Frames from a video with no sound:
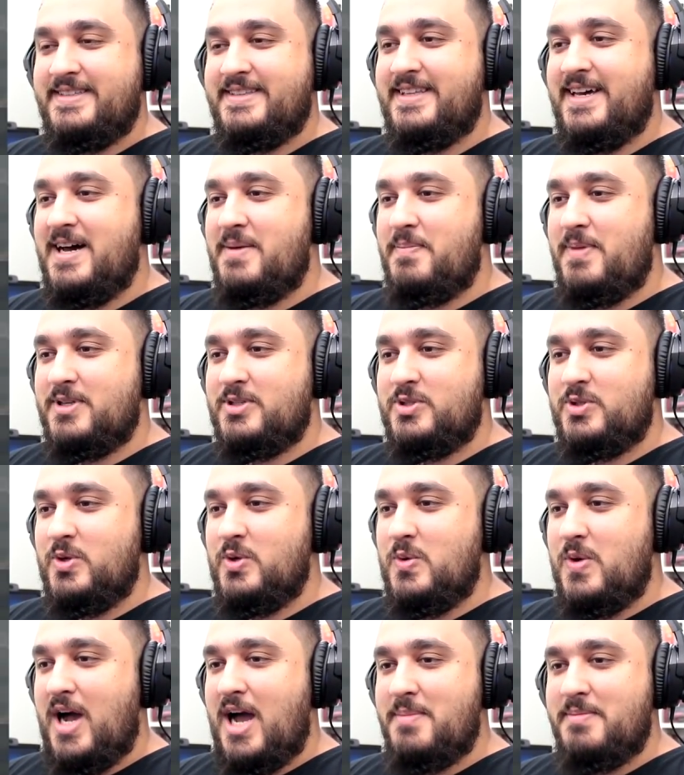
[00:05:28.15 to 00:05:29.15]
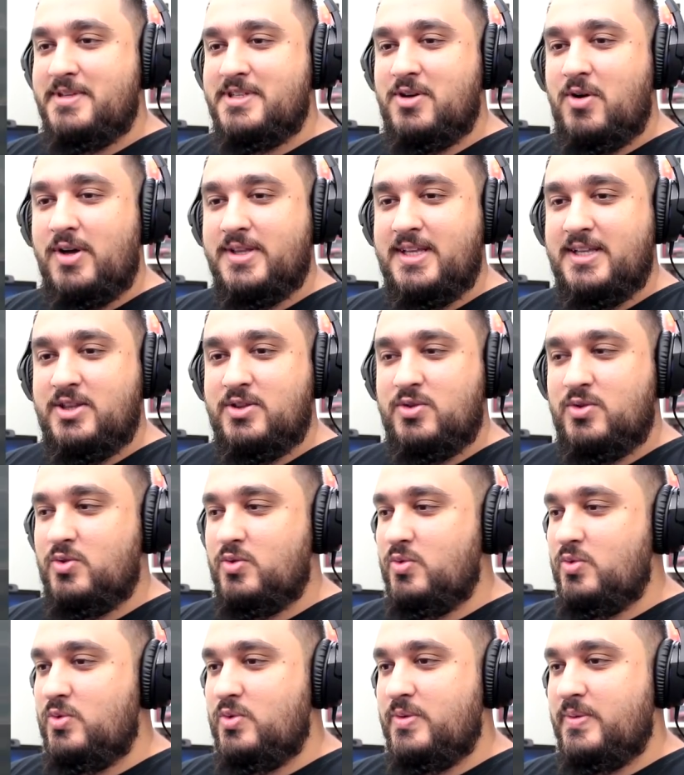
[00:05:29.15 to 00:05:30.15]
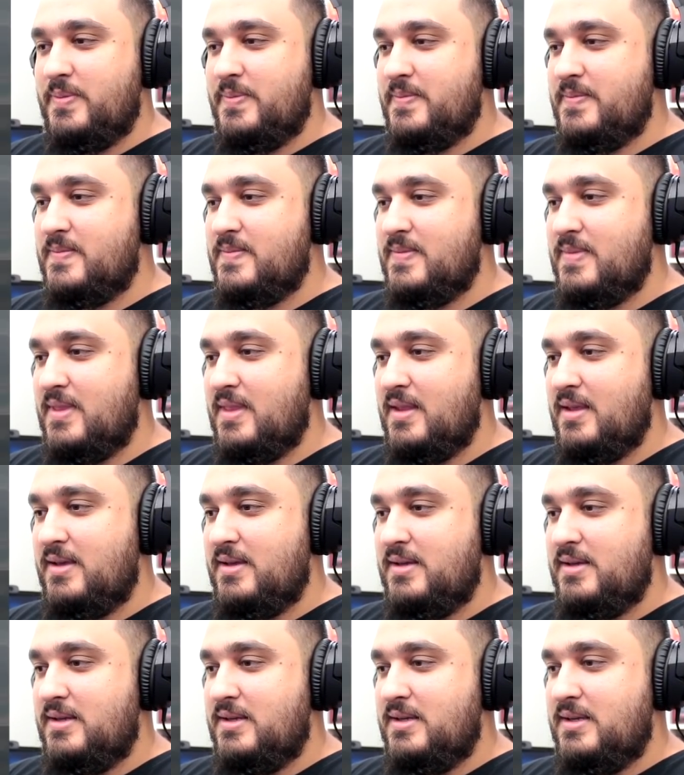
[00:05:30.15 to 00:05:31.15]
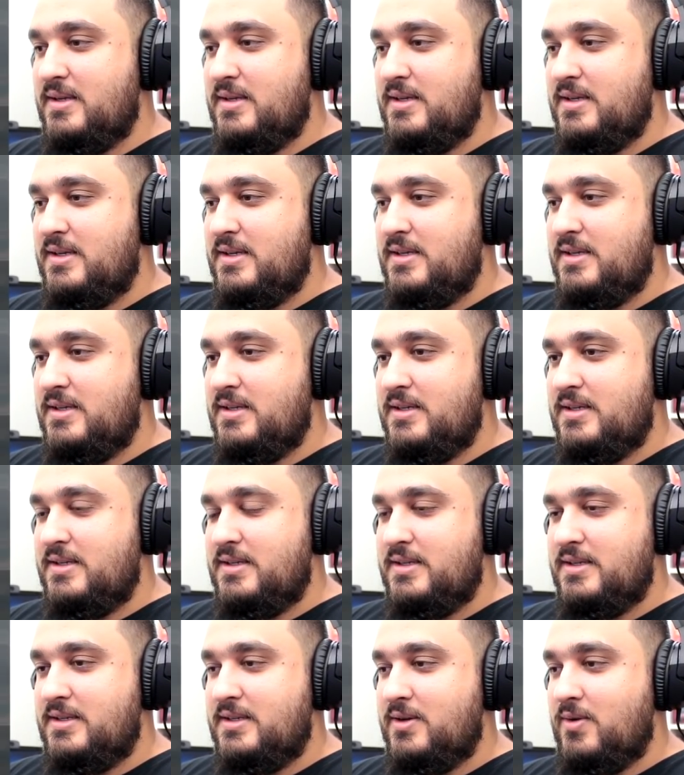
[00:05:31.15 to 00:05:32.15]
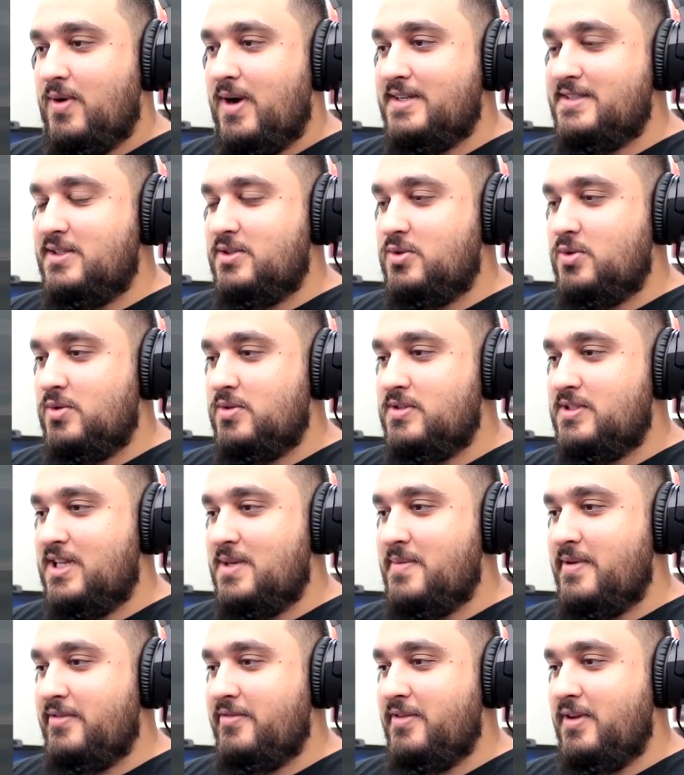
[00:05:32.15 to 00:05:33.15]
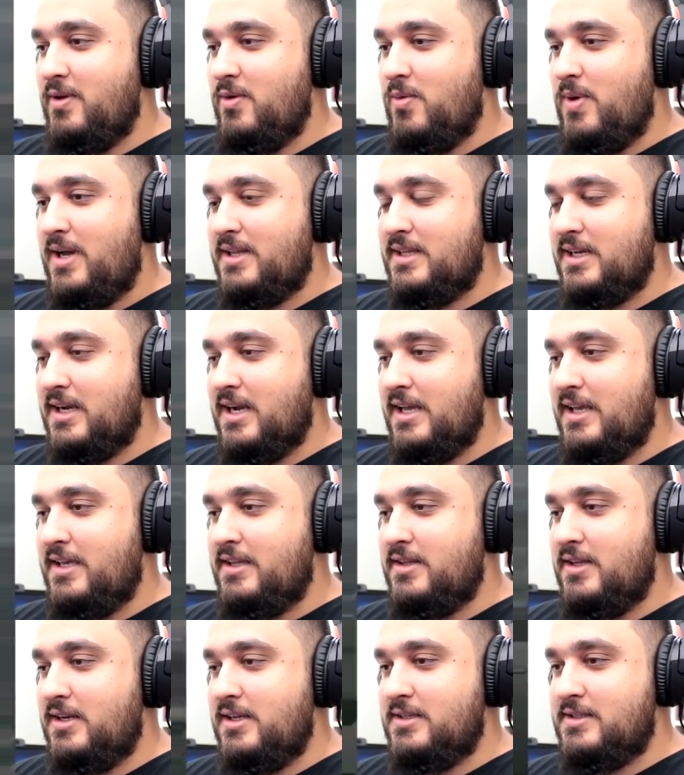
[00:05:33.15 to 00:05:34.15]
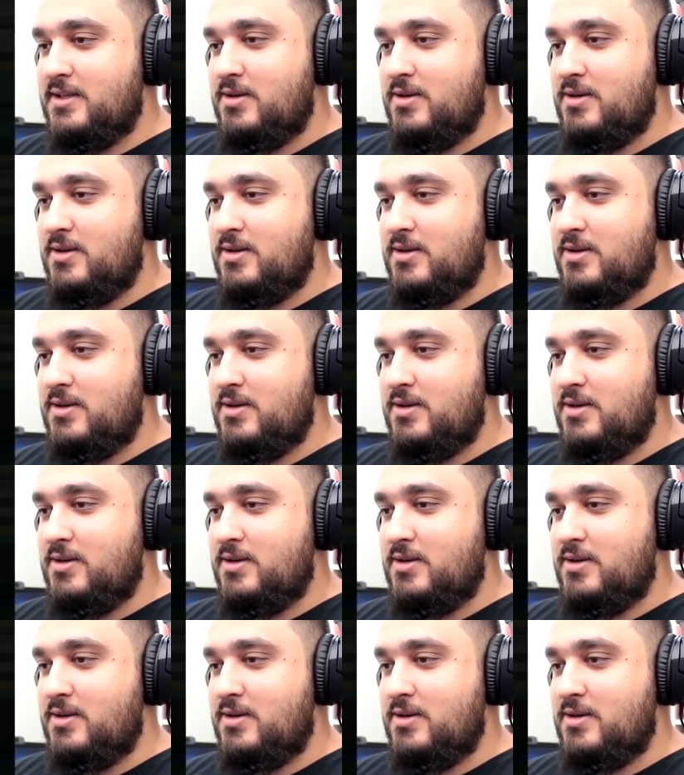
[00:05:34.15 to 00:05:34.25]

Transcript: Tá? Passou no Amens, roda tudo. no controle de todos os objetivos. Quase todos, né, minha filha? O A tá caindo ali,